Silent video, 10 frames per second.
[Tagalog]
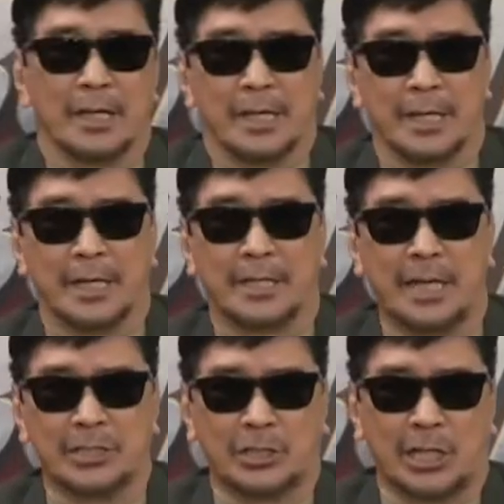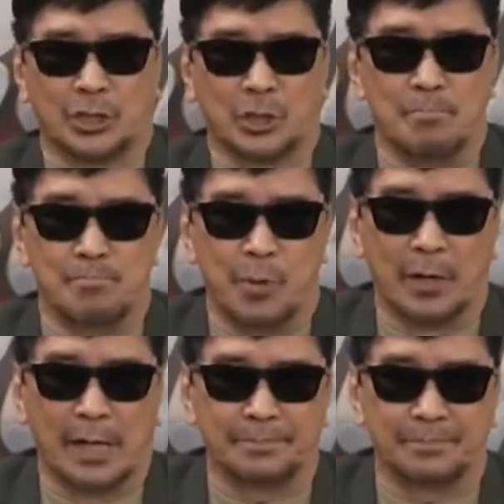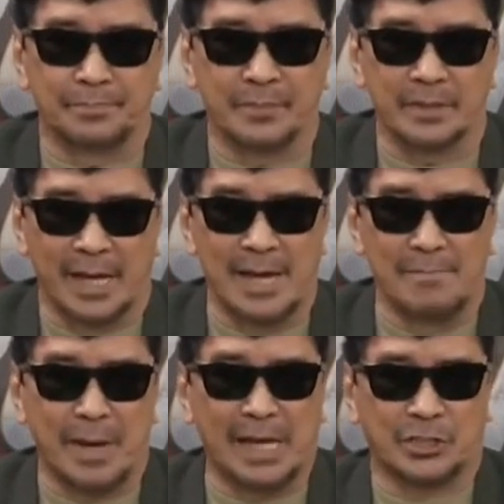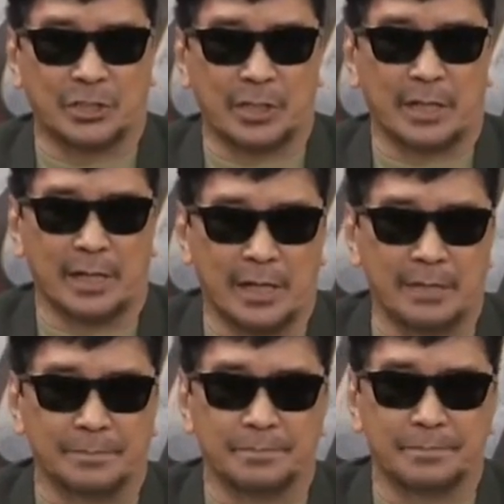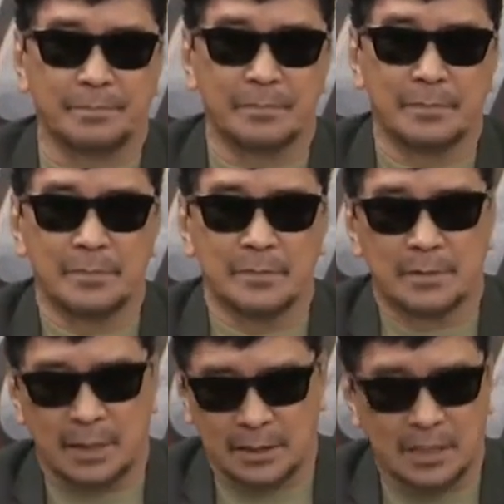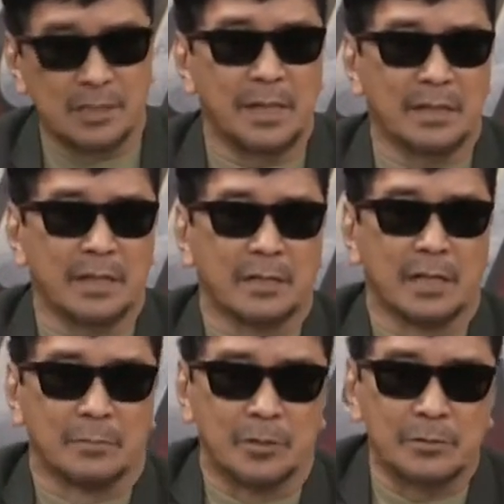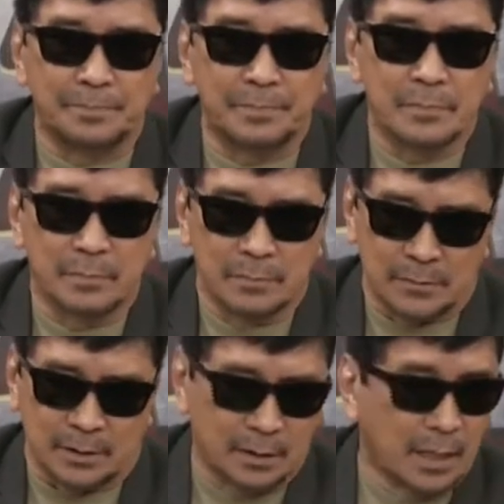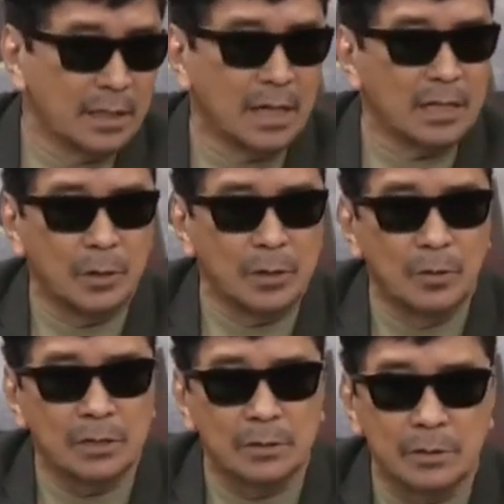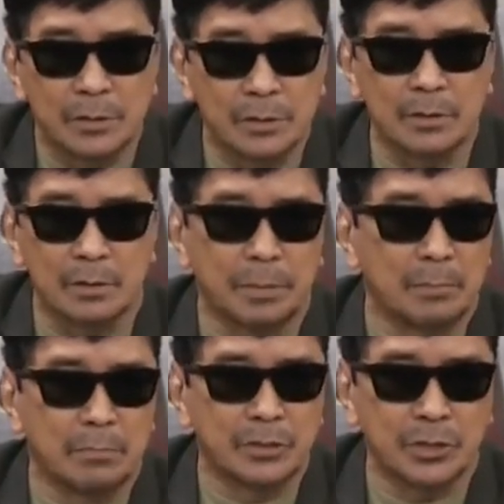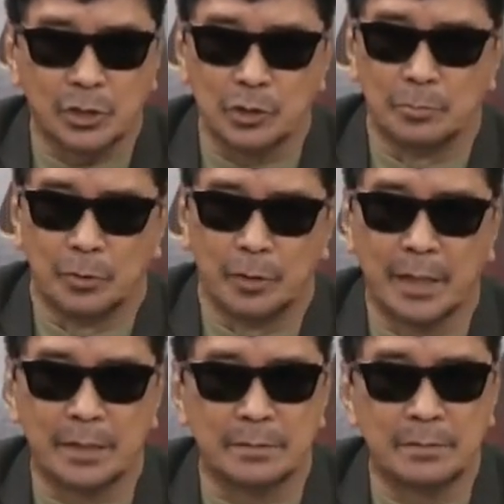Higit sa sumbungan, embestigahan, at anumang reklamo, agay gagawan ho ng solusyon ng pambansang sumbungan.